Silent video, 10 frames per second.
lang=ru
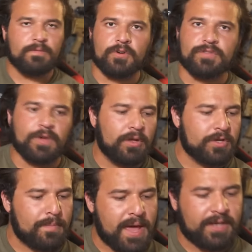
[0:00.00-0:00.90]
Кнопка
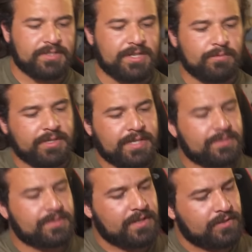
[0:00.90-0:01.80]
высвобождения
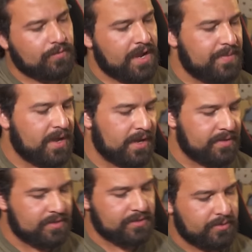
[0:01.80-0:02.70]
магазина находится внутри этого